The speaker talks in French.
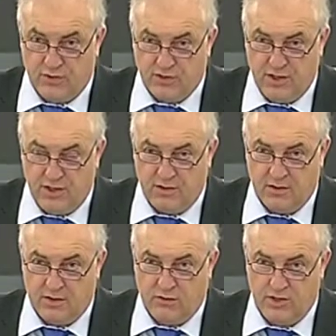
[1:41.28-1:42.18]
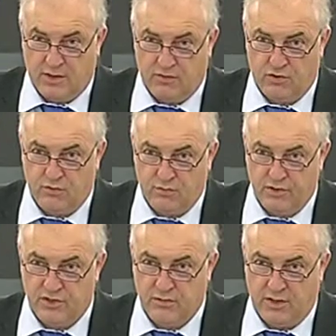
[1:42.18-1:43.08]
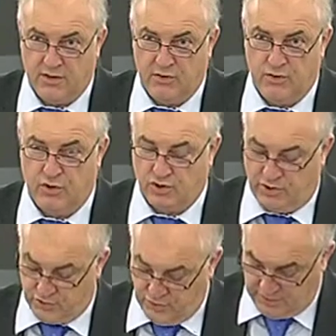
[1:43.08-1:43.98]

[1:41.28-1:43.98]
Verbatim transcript: aussi que nous avons besoin d'urgence d'une